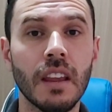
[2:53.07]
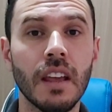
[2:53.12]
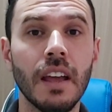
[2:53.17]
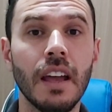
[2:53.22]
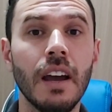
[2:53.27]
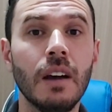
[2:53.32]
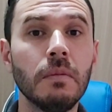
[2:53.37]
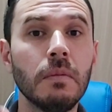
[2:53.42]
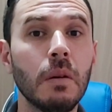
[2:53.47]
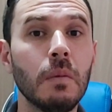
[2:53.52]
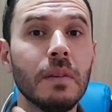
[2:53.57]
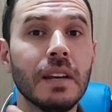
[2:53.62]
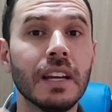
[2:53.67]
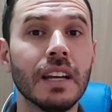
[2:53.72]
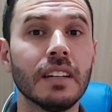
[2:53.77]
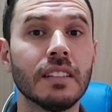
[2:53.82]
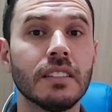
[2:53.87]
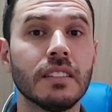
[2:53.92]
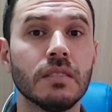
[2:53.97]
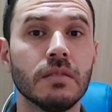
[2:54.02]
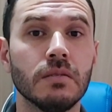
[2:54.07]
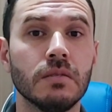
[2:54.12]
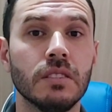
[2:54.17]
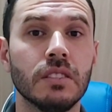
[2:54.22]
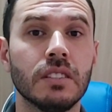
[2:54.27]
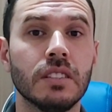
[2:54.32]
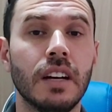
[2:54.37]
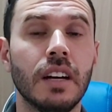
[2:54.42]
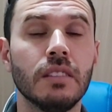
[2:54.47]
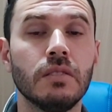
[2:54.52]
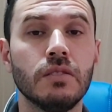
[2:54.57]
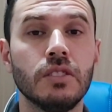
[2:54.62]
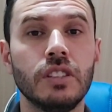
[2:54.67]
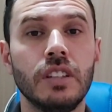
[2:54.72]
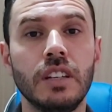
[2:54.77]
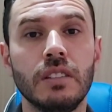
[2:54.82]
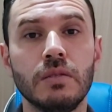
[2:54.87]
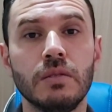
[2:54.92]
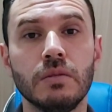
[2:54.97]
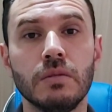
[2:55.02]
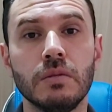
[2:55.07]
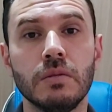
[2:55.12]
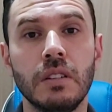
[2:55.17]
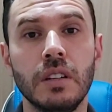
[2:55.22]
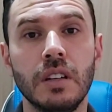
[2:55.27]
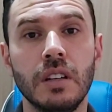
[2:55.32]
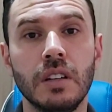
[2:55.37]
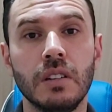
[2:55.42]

é uma obrigação do Estado, direito do,